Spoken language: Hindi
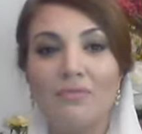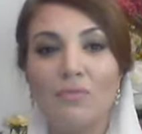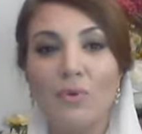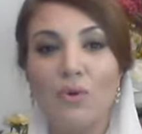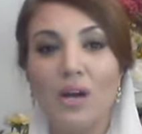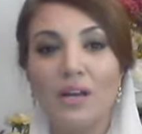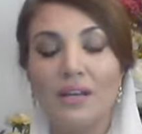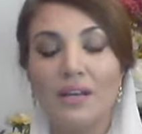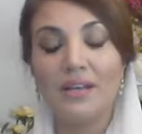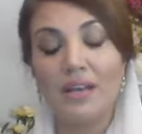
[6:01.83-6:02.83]
वो
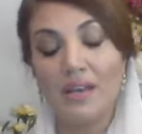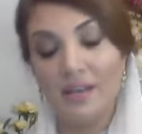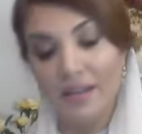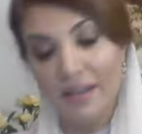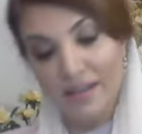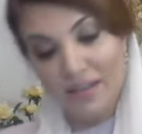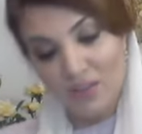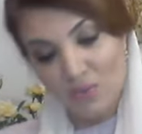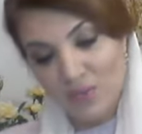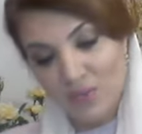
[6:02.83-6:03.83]
अगर कह रहे हैं कि
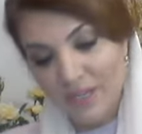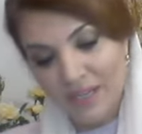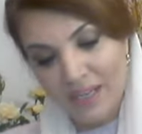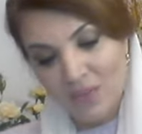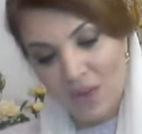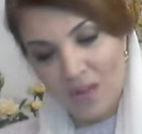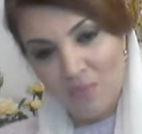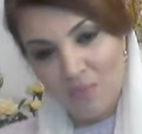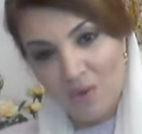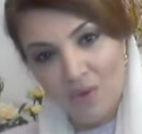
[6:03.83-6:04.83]
यू टर्न है तो
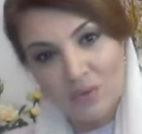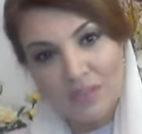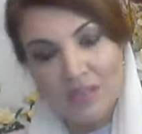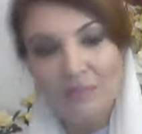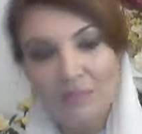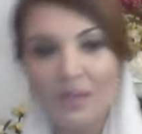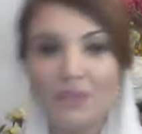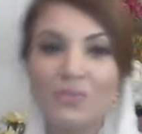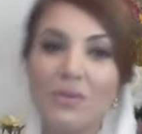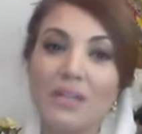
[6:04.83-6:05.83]
आप कौन होते हैं भला
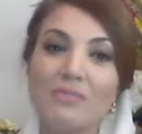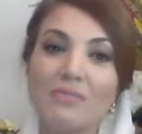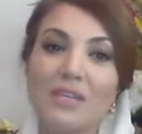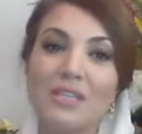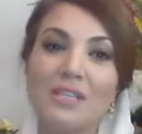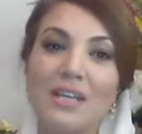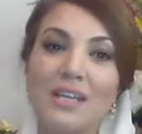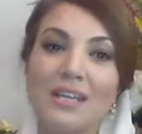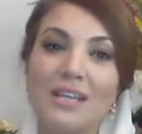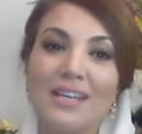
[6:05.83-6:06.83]
उसको रेक्टिफिकेशन
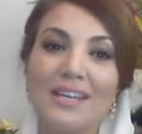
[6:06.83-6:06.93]
कहने